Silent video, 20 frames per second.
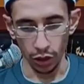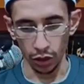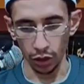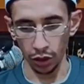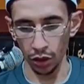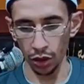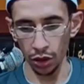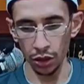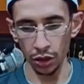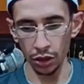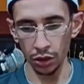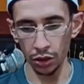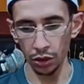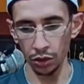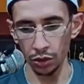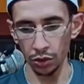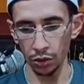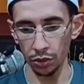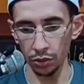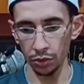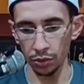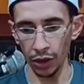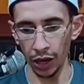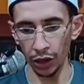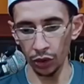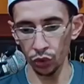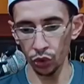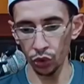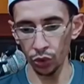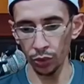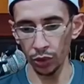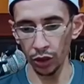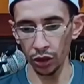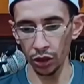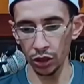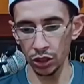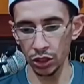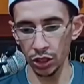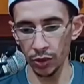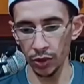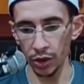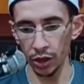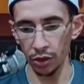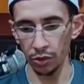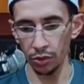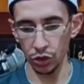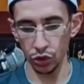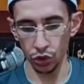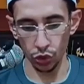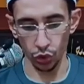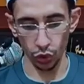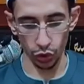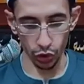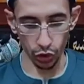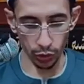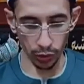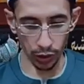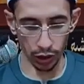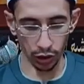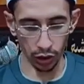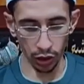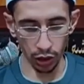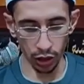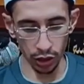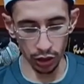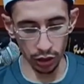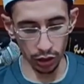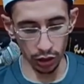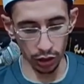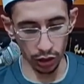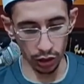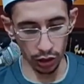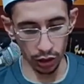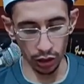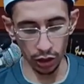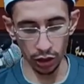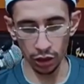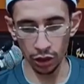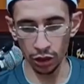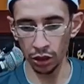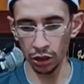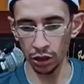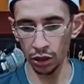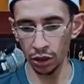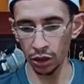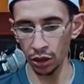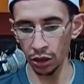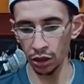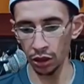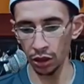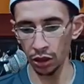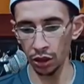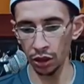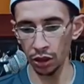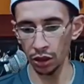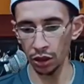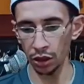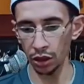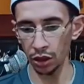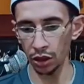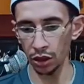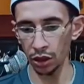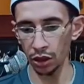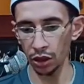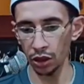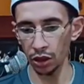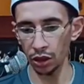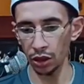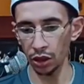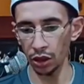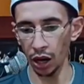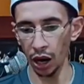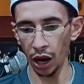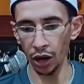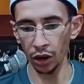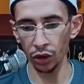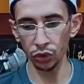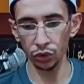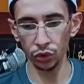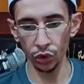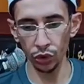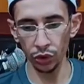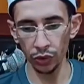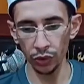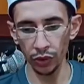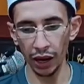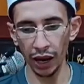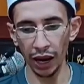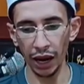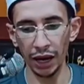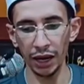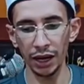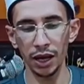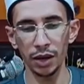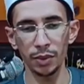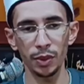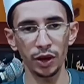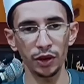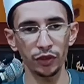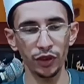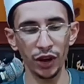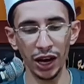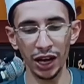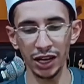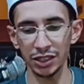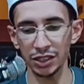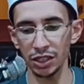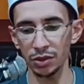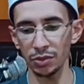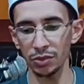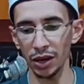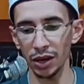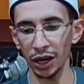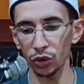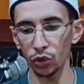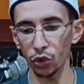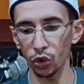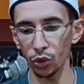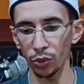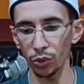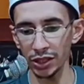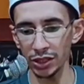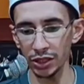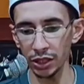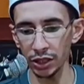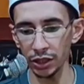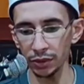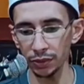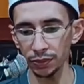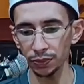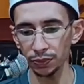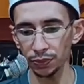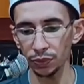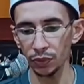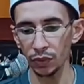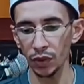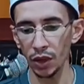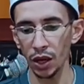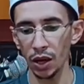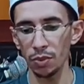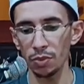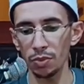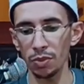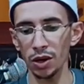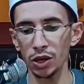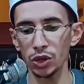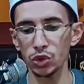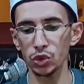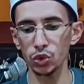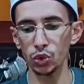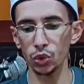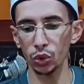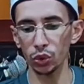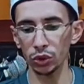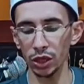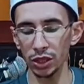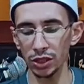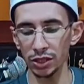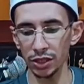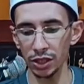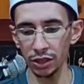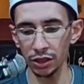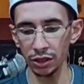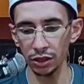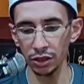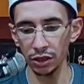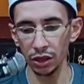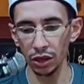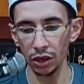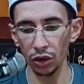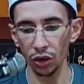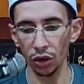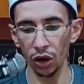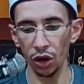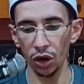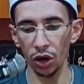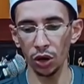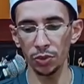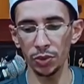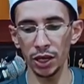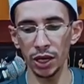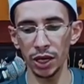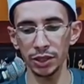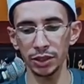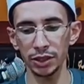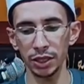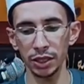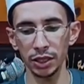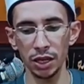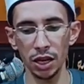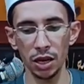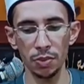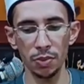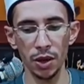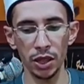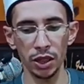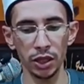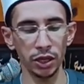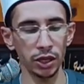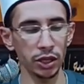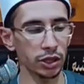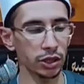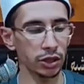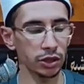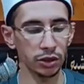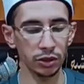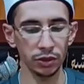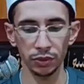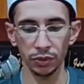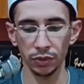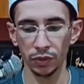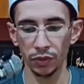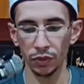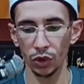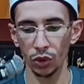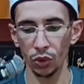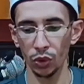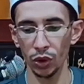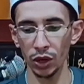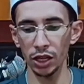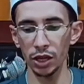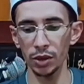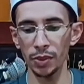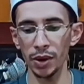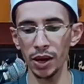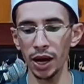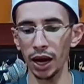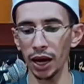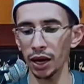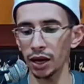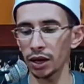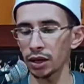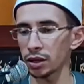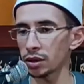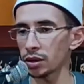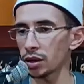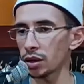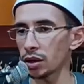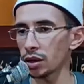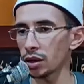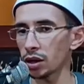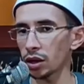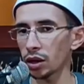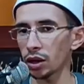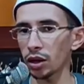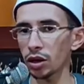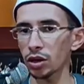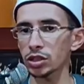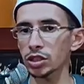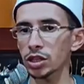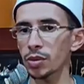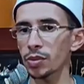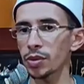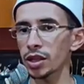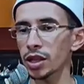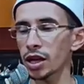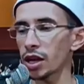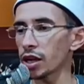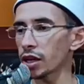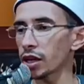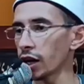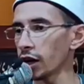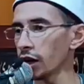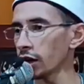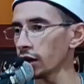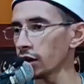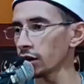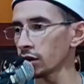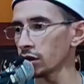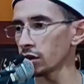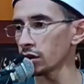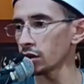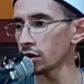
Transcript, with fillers: قال معلوم خرج به المجهول يبقى قال آآ آه، آآ آه، آه، عقد على منفعة معلومة مقصودة قابلة للبذل والإباحة خرج بذلك إيه؟